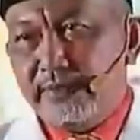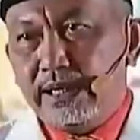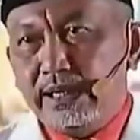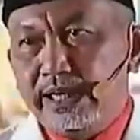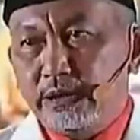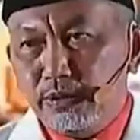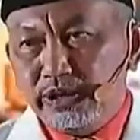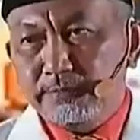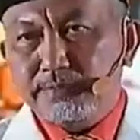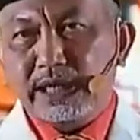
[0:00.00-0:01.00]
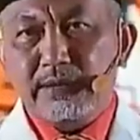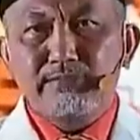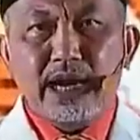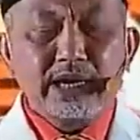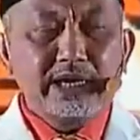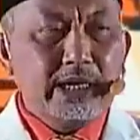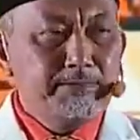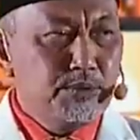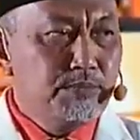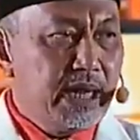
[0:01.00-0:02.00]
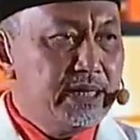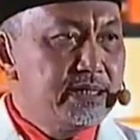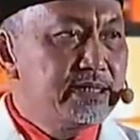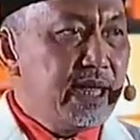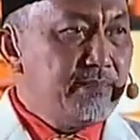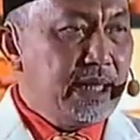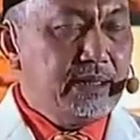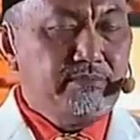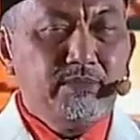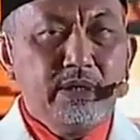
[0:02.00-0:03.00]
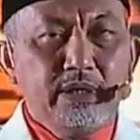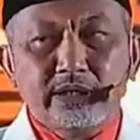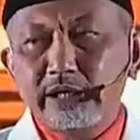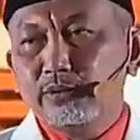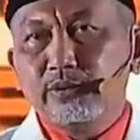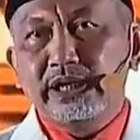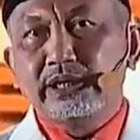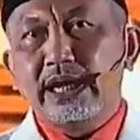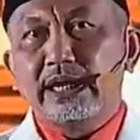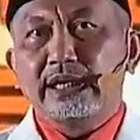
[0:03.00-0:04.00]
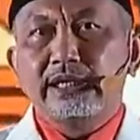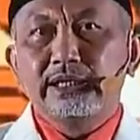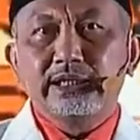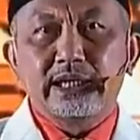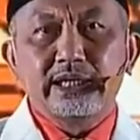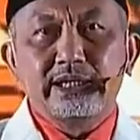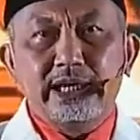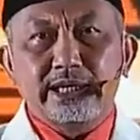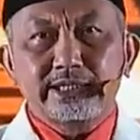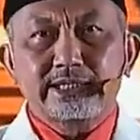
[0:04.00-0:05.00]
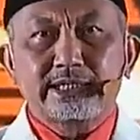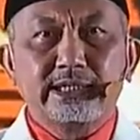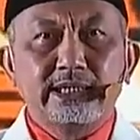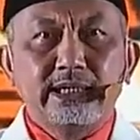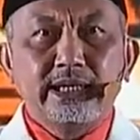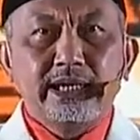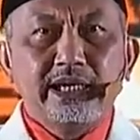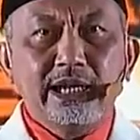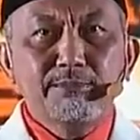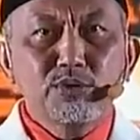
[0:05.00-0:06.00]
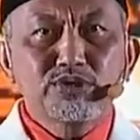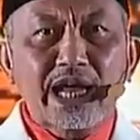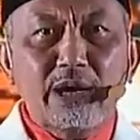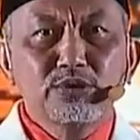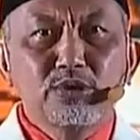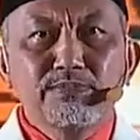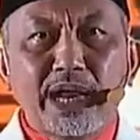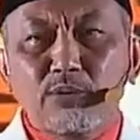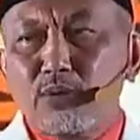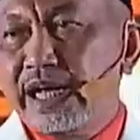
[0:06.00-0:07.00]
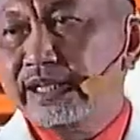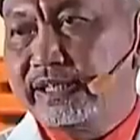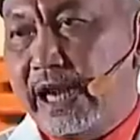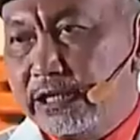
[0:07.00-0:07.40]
mengikuti perkembangan dan perubahan zaman, tentu kita akan tergilas. Kita berusaha untuk melakukan